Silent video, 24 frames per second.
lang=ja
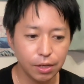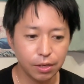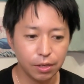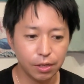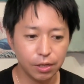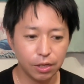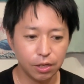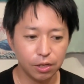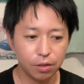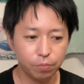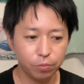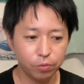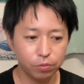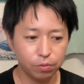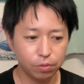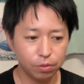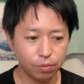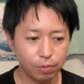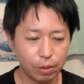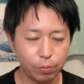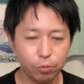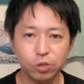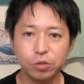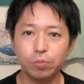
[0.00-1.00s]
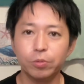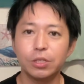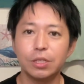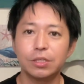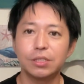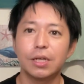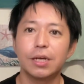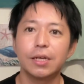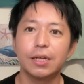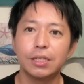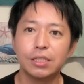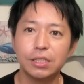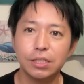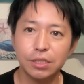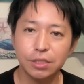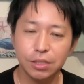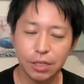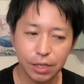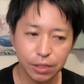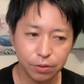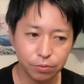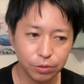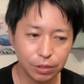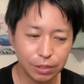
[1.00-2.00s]
えーまあ、僕も絶大な信
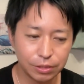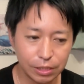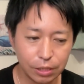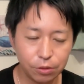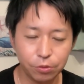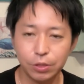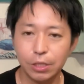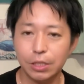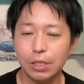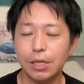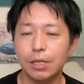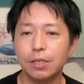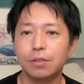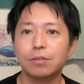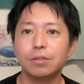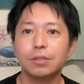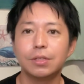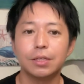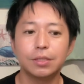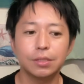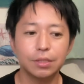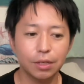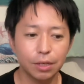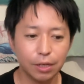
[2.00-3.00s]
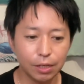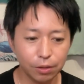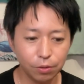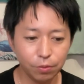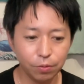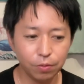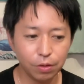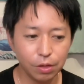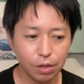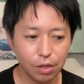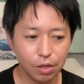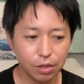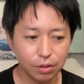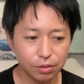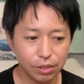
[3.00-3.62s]
頼をですね寄せているんですけれど